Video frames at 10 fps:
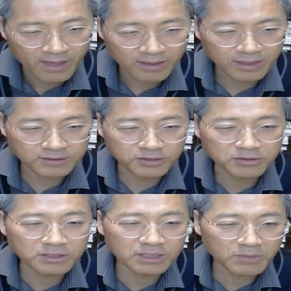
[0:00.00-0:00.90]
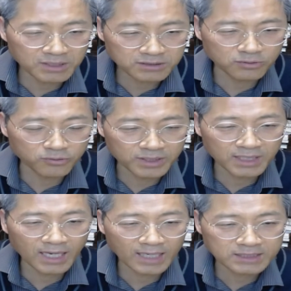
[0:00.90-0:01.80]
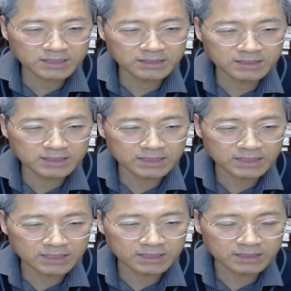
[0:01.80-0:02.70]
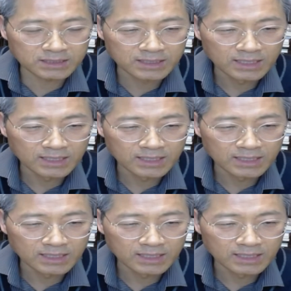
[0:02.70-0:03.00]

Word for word: 그러니까 성령님께서 우리에게 하시는 그